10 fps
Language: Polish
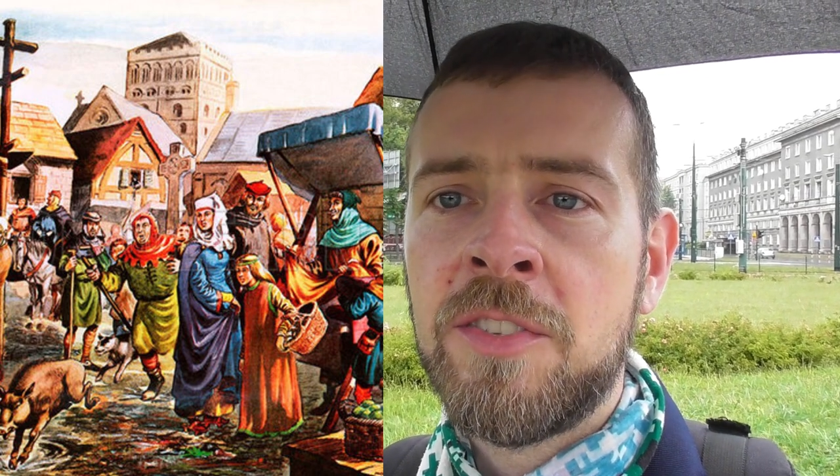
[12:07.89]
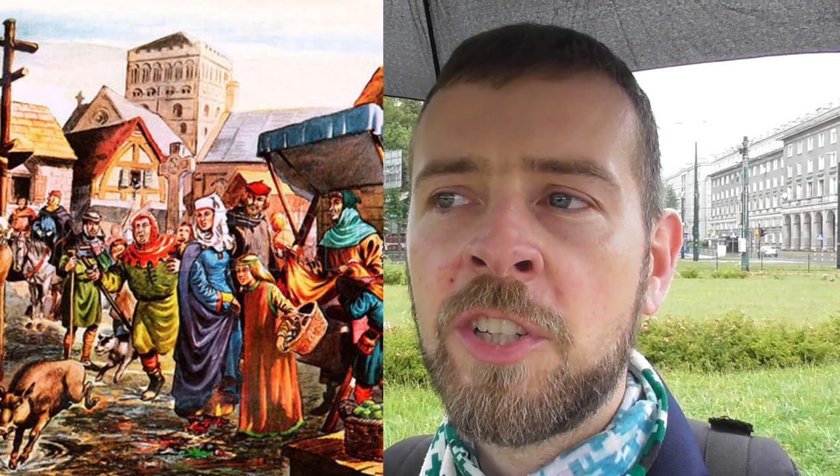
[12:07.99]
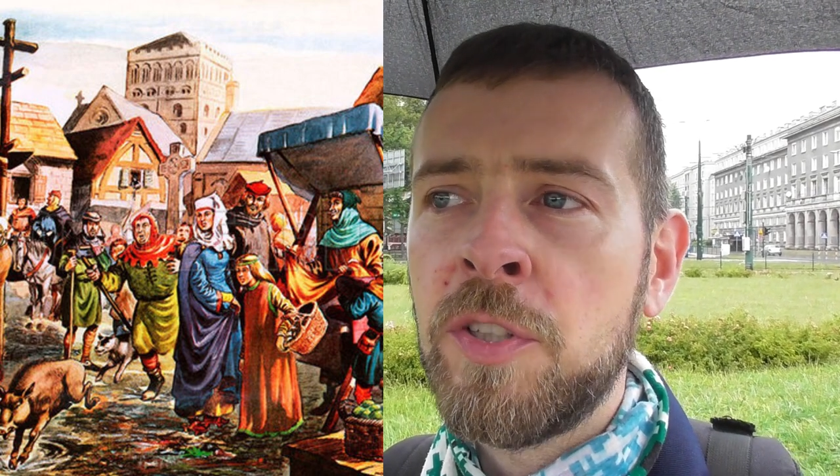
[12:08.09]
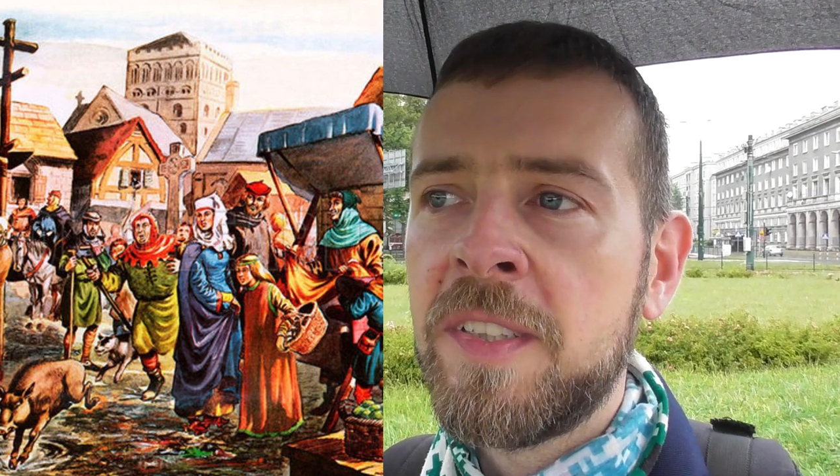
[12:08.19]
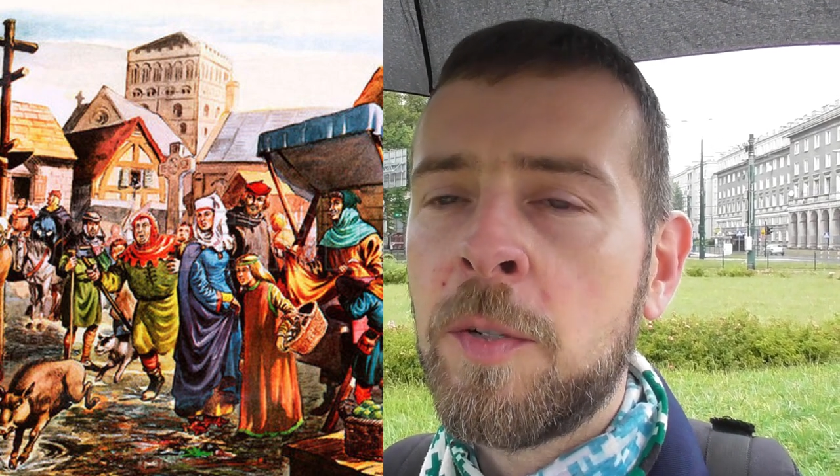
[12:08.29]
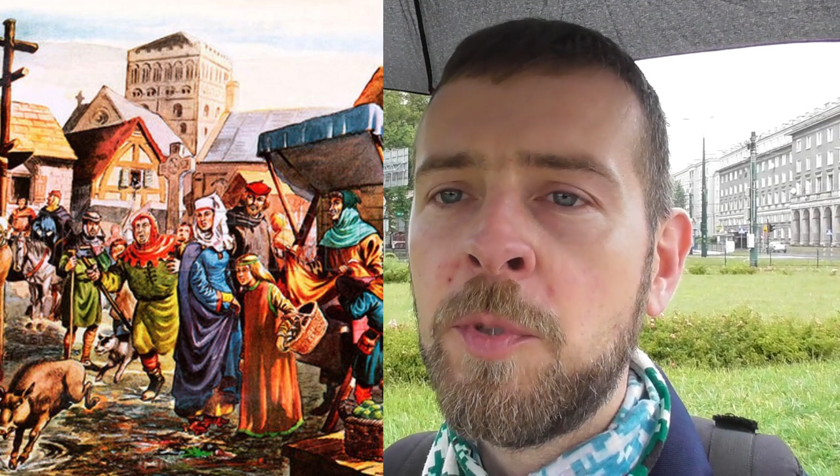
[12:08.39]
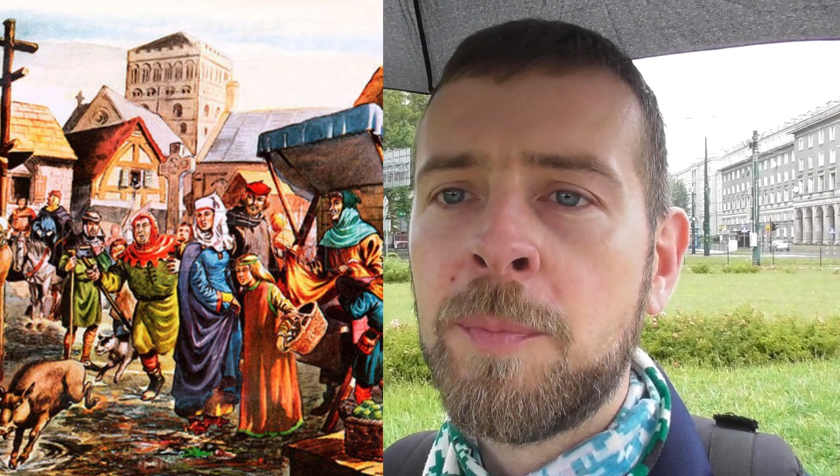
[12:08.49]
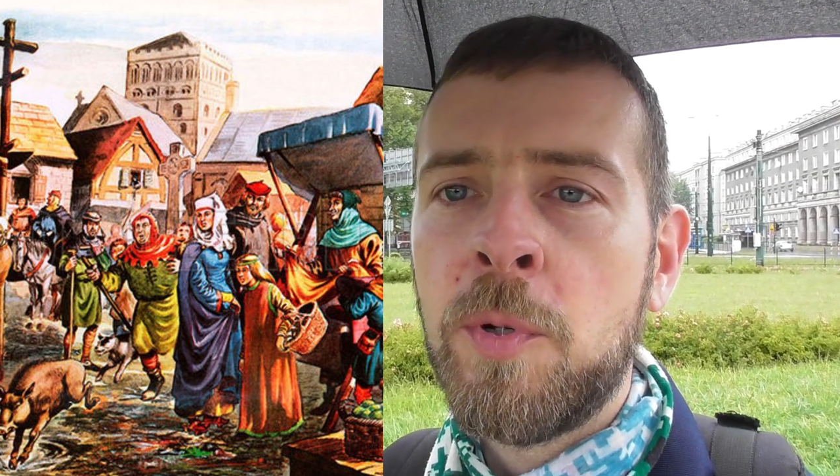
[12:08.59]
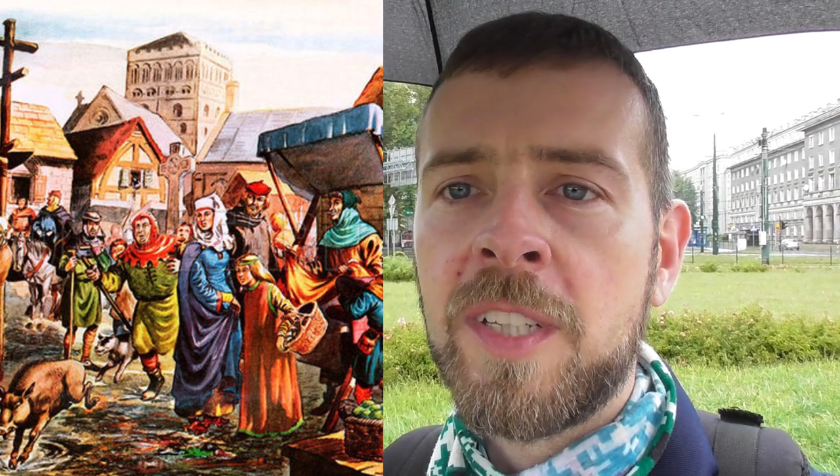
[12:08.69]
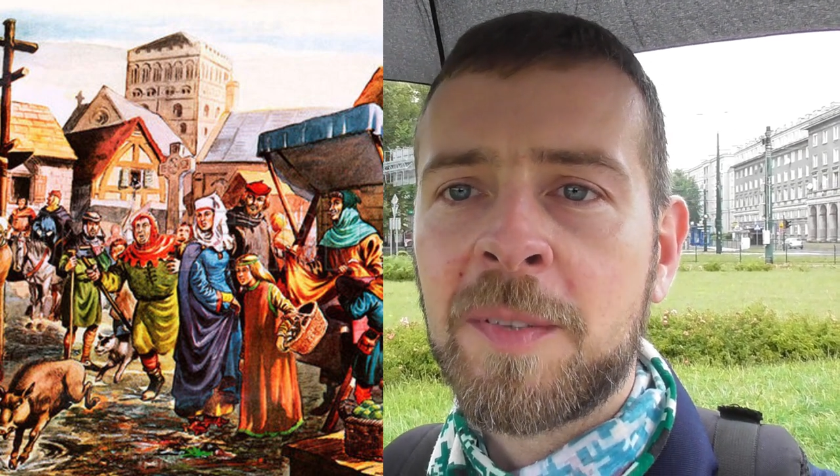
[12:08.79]
że to jest
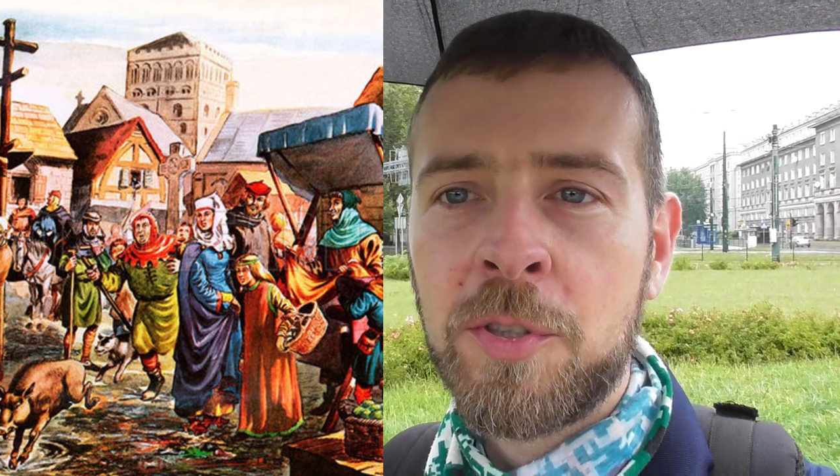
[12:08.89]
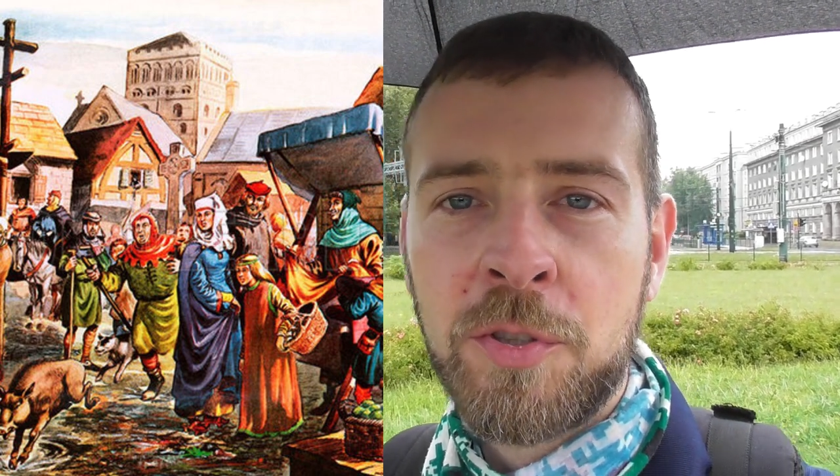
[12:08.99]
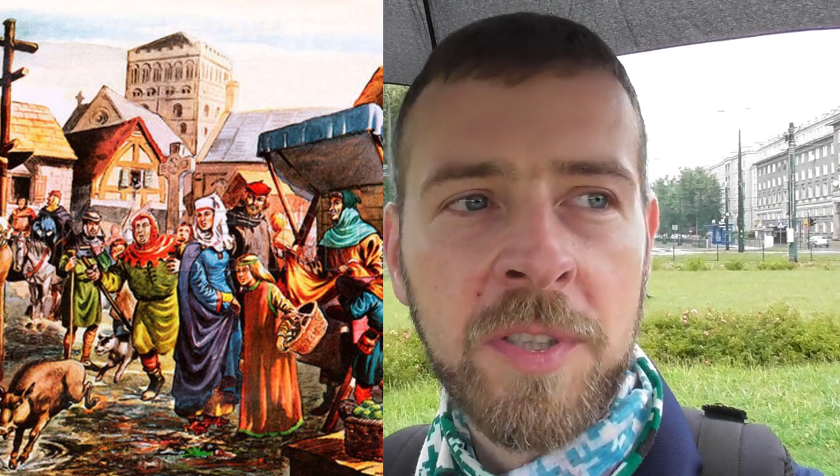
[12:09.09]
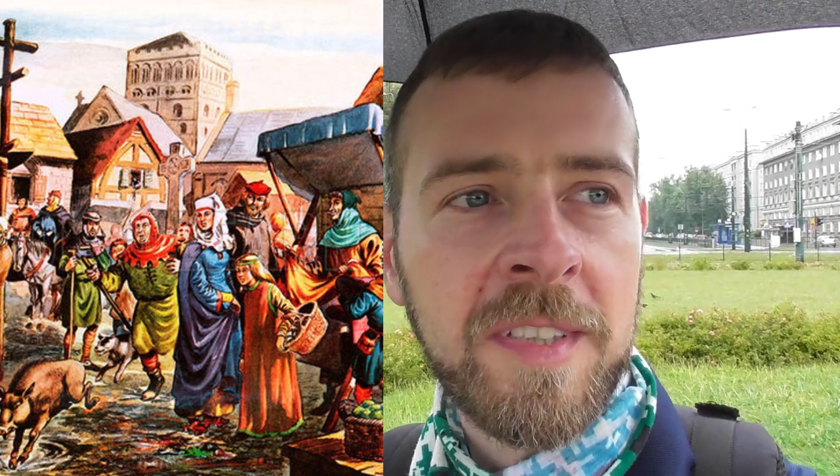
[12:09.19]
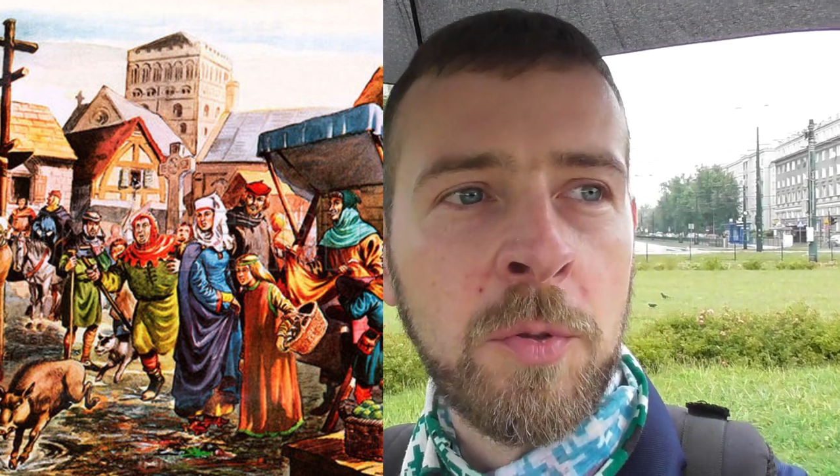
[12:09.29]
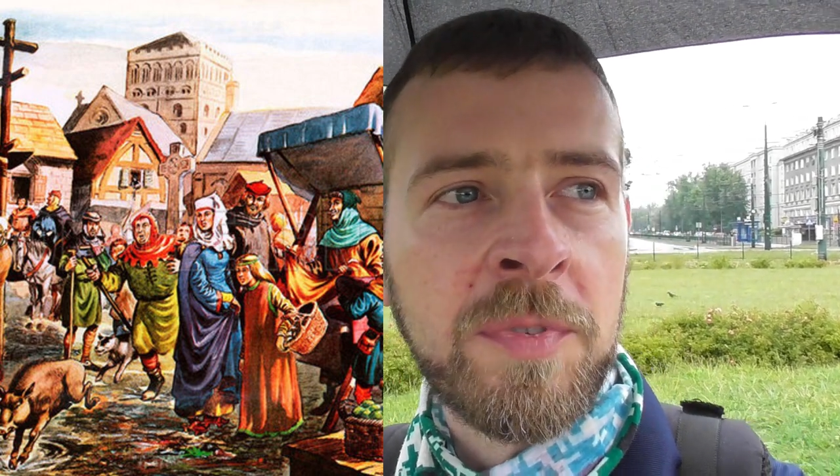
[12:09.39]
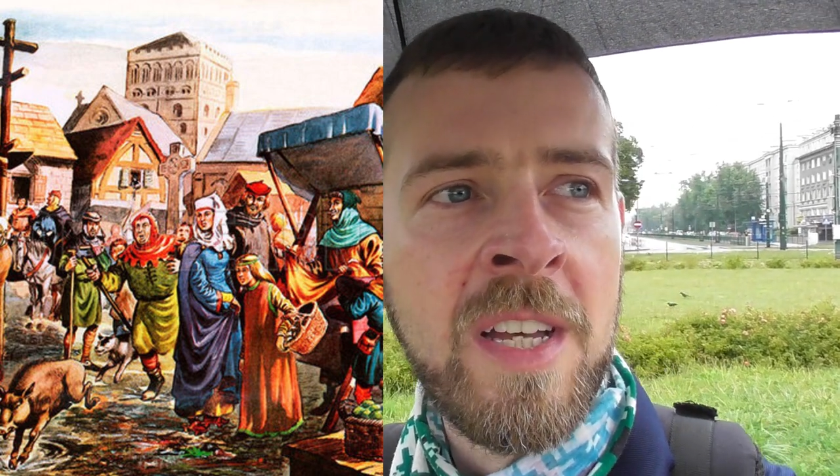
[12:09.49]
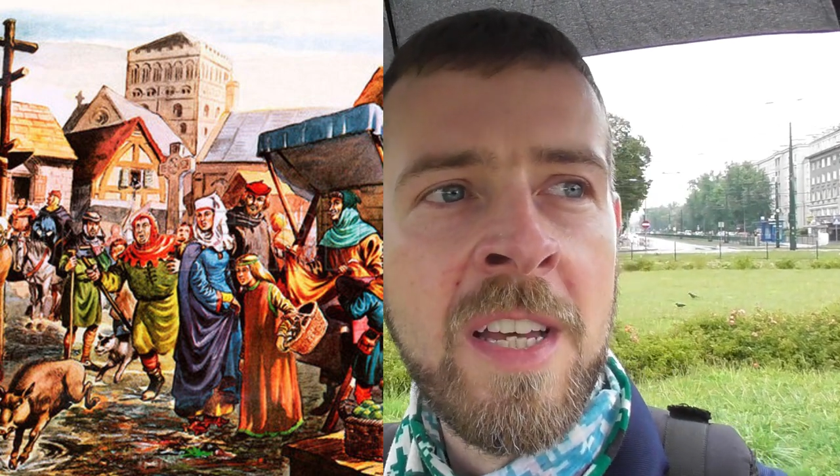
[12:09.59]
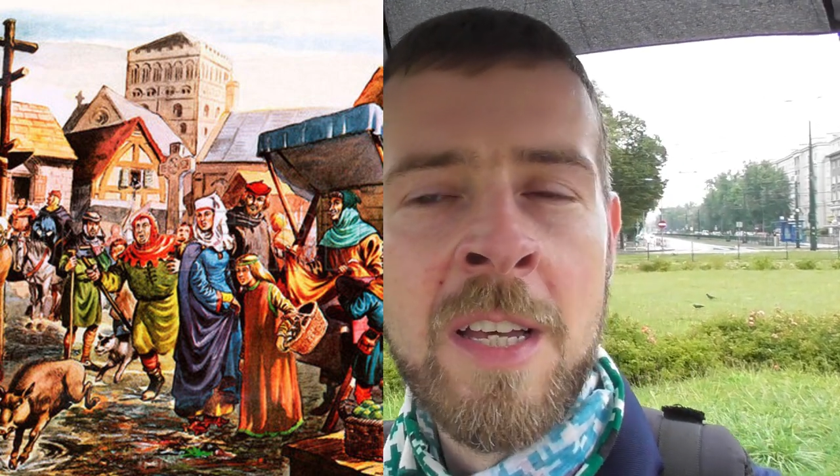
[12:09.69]
zrobione pod nas, pod turystów,